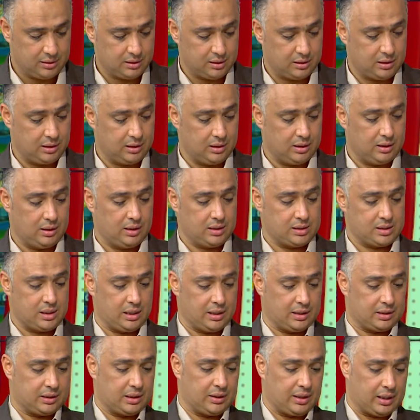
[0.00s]
الأسعار
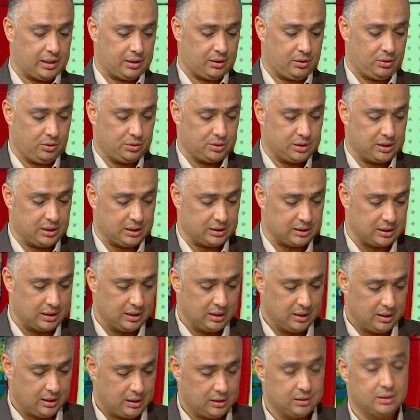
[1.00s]
التذاكر حددت
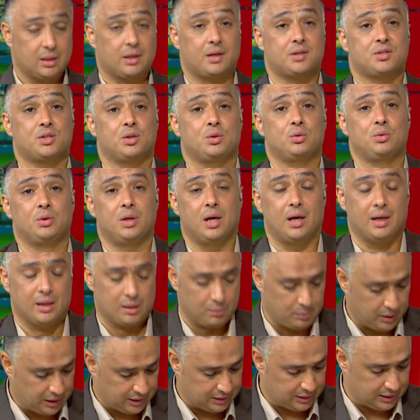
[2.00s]
الدرجة الأولى
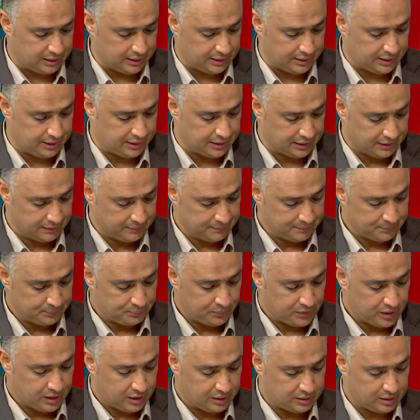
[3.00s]
أربع دنانير
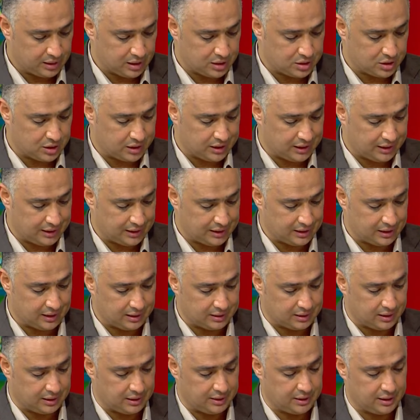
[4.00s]
الدرجة الثانية ثلاث
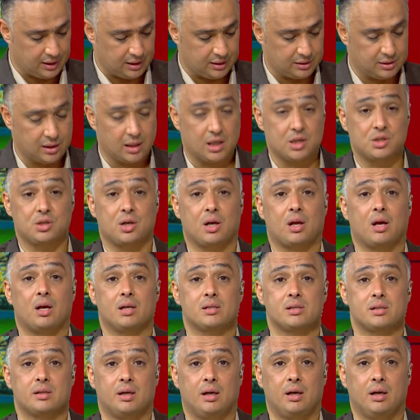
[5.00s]
دنانير الدرجة
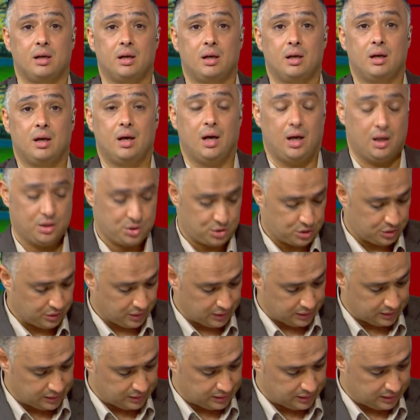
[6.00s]
الخاصة
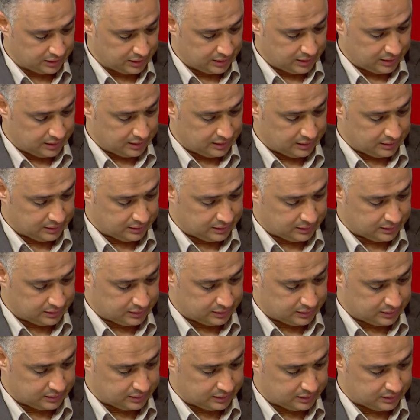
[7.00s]
عشرة
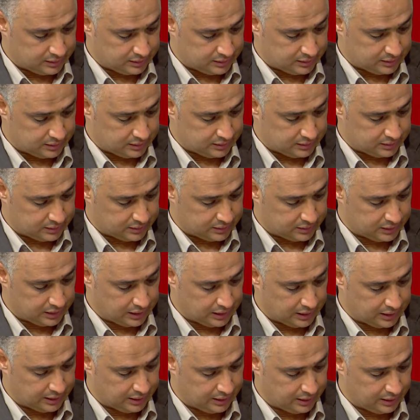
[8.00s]
آه،
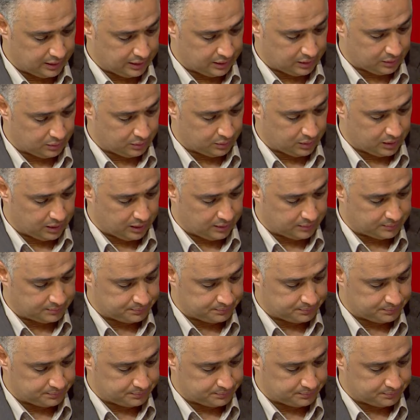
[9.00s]
دنانير و